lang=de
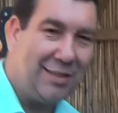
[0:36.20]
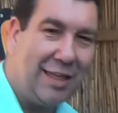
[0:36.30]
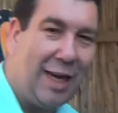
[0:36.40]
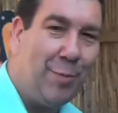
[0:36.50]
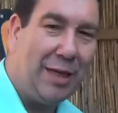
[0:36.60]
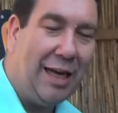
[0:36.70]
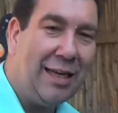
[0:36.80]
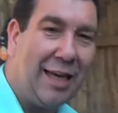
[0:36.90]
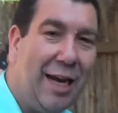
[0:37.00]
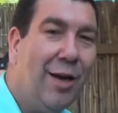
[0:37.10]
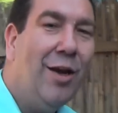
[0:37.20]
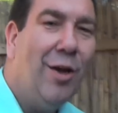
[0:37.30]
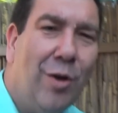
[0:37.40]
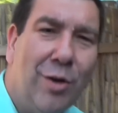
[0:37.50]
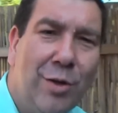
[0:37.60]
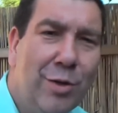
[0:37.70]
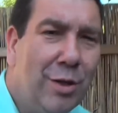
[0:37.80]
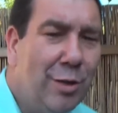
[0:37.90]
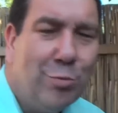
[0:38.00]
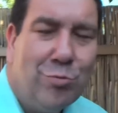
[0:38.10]
gestern eben die Idee,
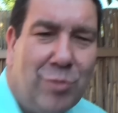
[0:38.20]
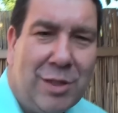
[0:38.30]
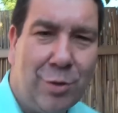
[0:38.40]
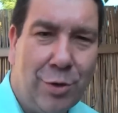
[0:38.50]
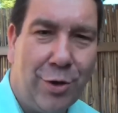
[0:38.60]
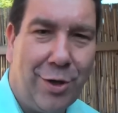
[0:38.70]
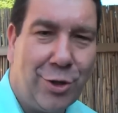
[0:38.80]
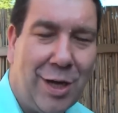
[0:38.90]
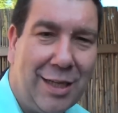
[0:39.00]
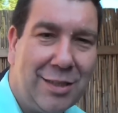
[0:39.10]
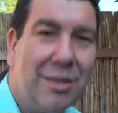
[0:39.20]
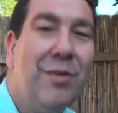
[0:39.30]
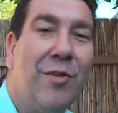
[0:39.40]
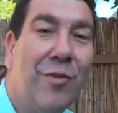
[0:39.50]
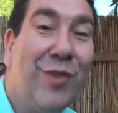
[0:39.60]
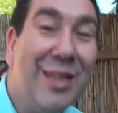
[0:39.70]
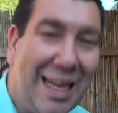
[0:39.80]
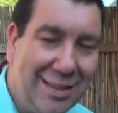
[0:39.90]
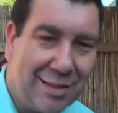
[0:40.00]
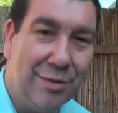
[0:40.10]
äh, wie es so neudeutsch heißt,
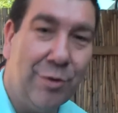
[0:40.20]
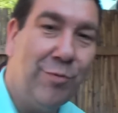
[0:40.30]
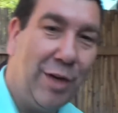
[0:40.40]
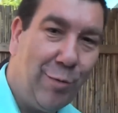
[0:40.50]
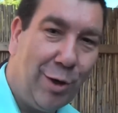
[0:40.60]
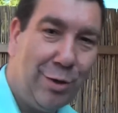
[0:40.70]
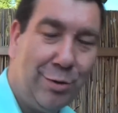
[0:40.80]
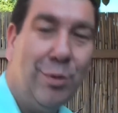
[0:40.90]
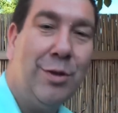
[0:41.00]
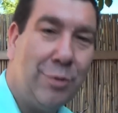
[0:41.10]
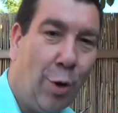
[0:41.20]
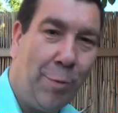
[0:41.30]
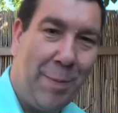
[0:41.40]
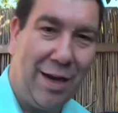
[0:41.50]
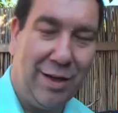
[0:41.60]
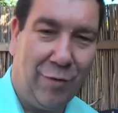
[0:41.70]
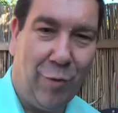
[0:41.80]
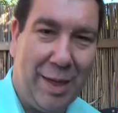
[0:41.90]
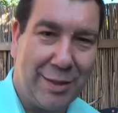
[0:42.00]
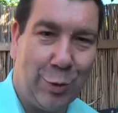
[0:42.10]
vernetzen. Wir wollen noch mehr
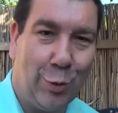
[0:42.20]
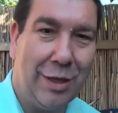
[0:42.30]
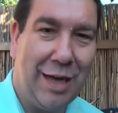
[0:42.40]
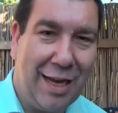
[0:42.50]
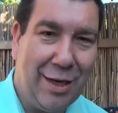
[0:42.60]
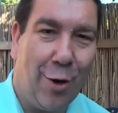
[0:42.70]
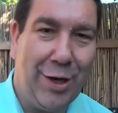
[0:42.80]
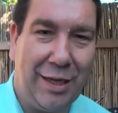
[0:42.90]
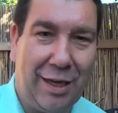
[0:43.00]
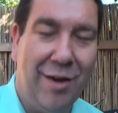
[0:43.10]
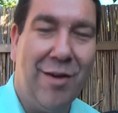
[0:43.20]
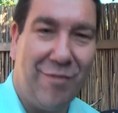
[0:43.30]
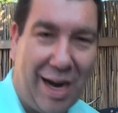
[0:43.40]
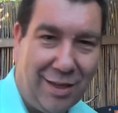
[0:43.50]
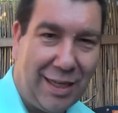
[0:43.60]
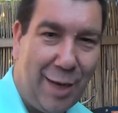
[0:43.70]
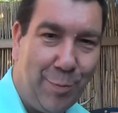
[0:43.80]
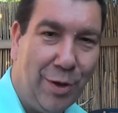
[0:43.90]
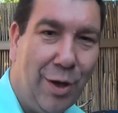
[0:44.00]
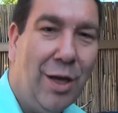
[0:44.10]
Informationen an euch
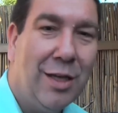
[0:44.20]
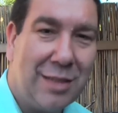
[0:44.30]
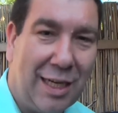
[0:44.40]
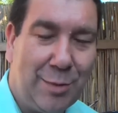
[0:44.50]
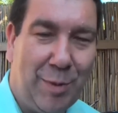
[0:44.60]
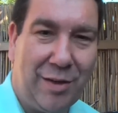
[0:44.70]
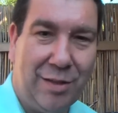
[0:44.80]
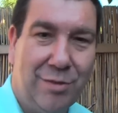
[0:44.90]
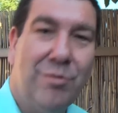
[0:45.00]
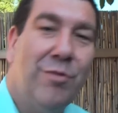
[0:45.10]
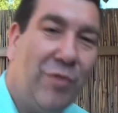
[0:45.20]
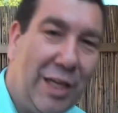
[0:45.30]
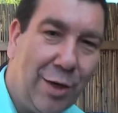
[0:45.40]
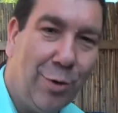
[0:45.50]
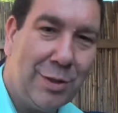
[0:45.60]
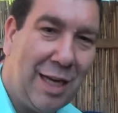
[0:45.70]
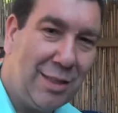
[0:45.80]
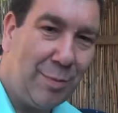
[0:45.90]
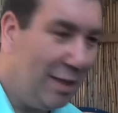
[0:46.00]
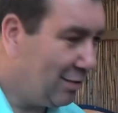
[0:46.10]
weitergeben, sei es mit Video,
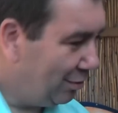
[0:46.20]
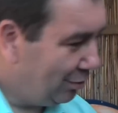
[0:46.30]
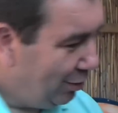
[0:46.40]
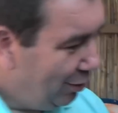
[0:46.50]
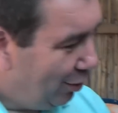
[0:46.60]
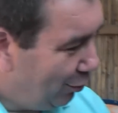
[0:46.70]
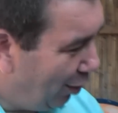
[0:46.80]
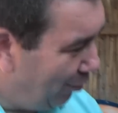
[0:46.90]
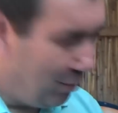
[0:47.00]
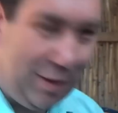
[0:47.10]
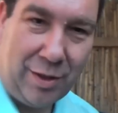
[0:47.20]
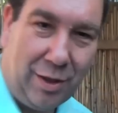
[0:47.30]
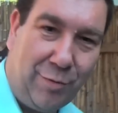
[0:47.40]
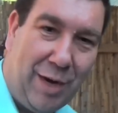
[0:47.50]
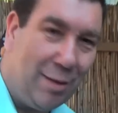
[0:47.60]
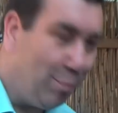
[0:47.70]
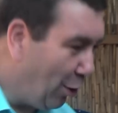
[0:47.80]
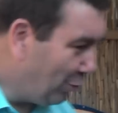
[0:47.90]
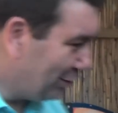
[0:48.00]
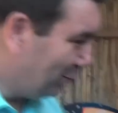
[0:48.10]
sei es mit, ja, mit irgendwelchen
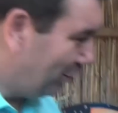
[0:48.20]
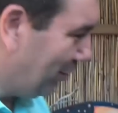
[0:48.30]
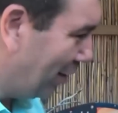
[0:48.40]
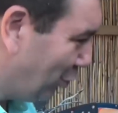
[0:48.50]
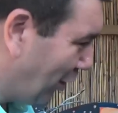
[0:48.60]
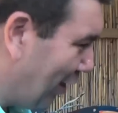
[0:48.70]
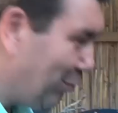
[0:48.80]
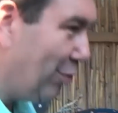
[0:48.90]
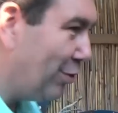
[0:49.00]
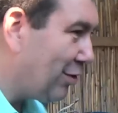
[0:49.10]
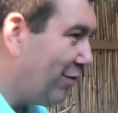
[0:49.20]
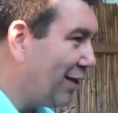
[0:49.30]
Blogs und beim Schreiben und